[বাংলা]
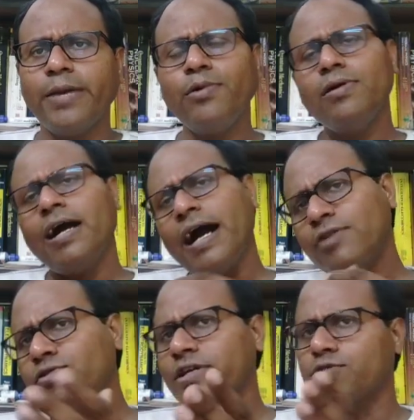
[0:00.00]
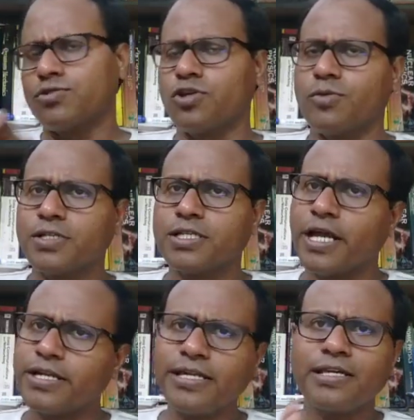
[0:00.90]
এবং আরো অনেক ক্ষতি হবে
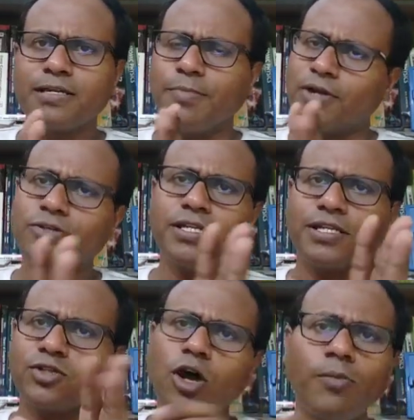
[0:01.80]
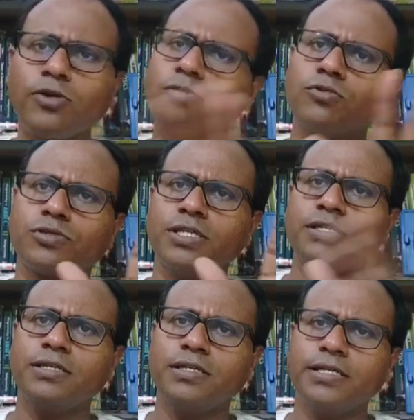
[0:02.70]
শারীরিক মানসিক সব রকম ক্ষতি
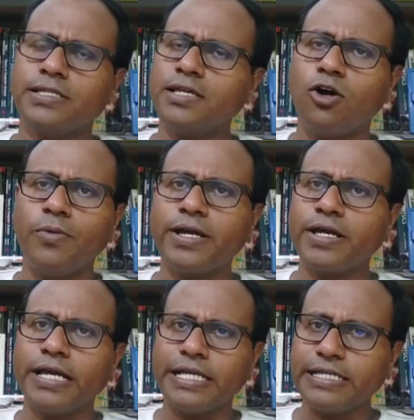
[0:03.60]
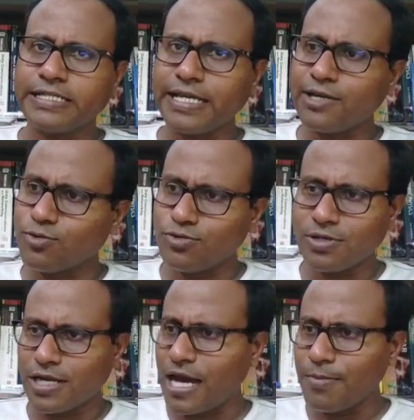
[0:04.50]
এতে হবে এইটাই কোনো
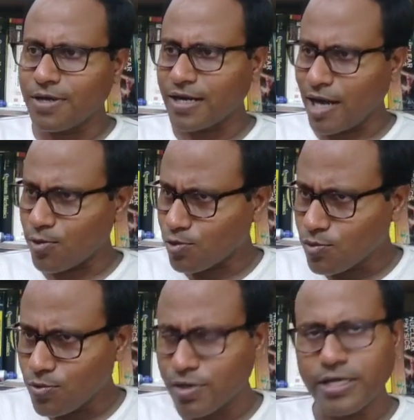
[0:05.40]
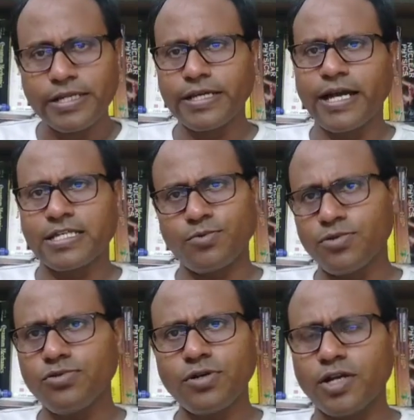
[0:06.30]
লাভ কোনো পক্ষেরই নেই আজ
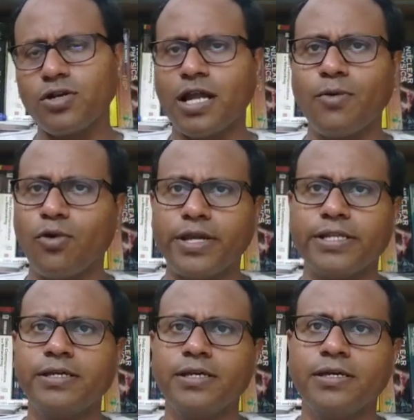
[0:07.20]
পর্যন্ত কারো লাভ হয়নি